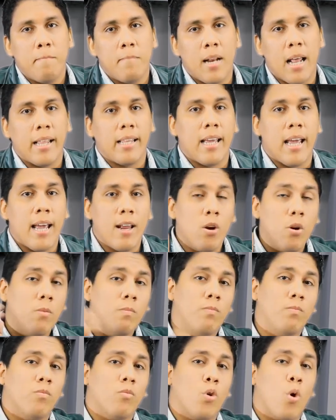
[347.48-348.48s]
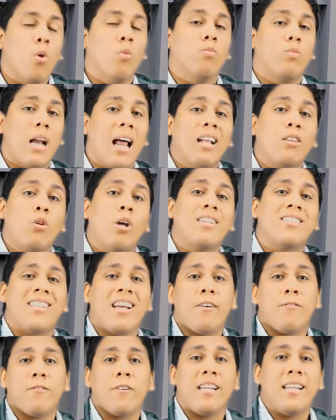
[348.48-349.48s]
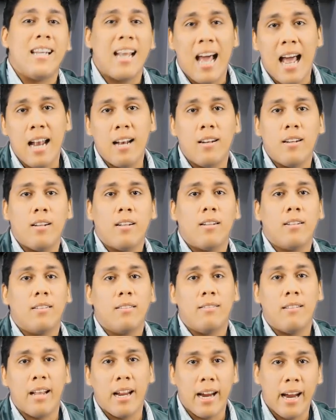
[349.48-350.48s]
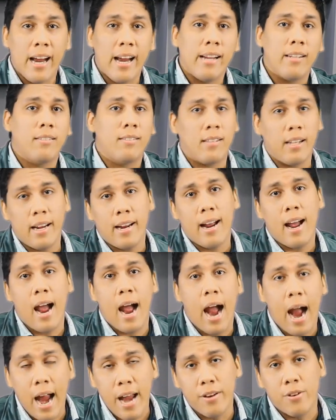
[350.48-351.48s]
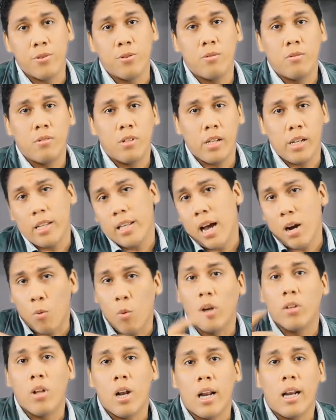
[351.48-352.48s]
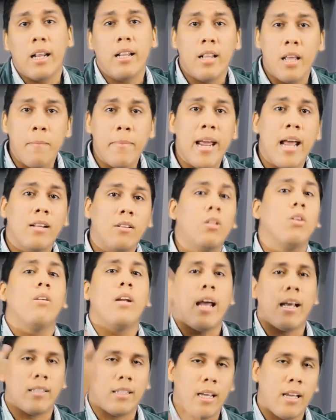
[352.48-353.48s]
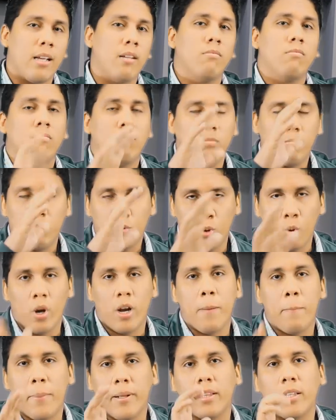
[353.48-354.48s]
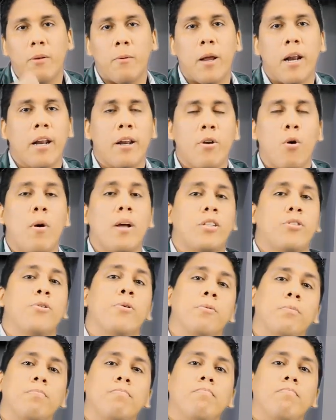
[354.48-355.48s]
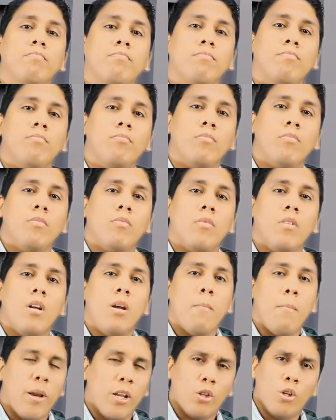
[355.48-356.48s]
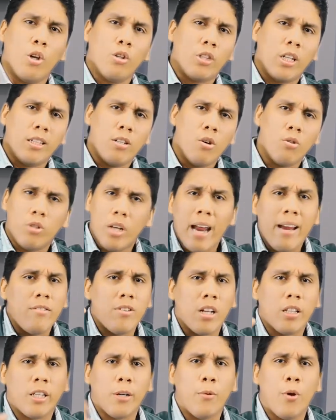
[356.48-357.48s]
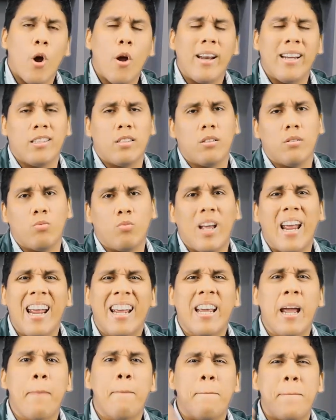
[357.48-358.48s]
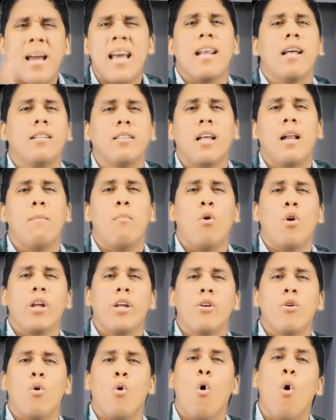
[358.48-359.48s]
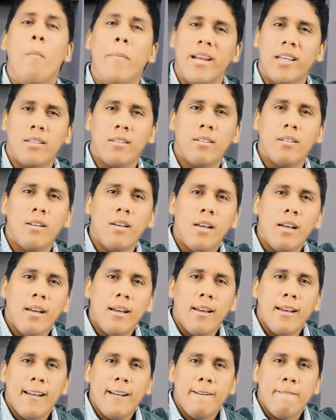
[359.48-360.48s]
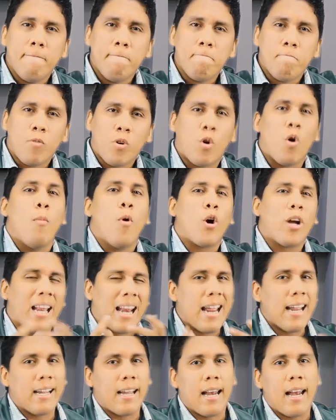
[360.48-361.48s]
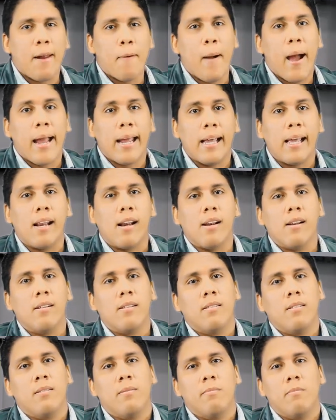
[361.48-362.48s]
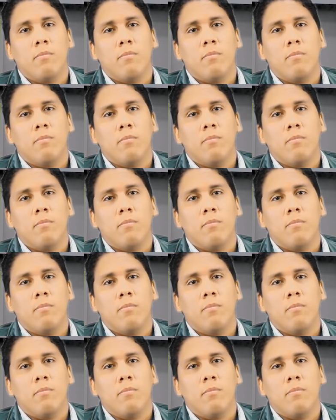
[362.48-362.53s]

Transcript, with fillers: Le dieron contrato hasta final de este año. Y de acuerdo al rendimiento le hacen su respectiva renovación. Pero entonces, los hinchas, tiburones, ¿ustedes qué esperan del Bolillo Gómez? ¿Cómo creen que le va a ir?